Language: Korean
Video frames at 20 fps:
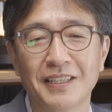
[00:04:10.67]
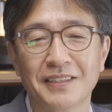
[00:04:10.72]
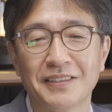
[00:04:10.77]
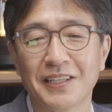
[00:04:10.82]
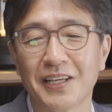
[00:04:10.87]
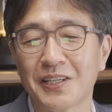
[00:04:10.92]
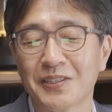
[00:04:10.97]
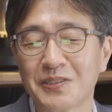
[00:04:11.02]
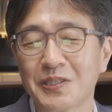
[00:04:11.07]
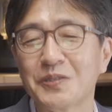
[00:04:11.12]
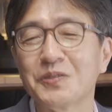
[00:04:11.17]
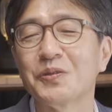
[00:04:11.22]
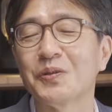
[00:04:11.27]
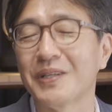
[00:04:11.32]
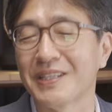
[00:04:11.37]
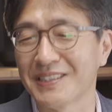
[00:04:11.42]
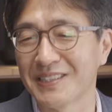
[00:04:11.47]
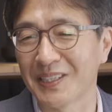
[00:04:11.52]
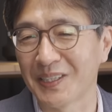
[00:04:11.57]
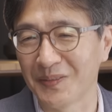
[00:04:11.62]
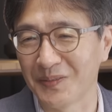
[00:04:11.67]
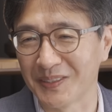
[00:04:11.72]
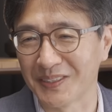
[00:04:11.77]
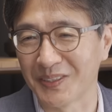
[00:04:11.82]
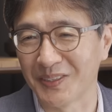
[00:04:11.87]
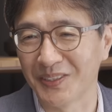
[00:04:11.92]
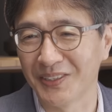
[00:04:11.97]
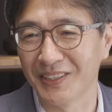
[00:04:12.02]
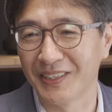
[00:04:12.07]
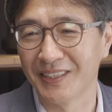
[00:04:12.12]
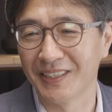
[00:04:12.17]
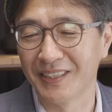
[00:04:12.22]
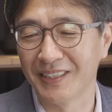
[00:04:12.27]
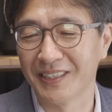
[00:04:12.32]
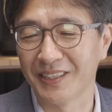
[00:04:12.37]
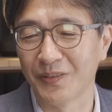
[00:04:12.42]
세계 최초로 한 사람이죠. 네.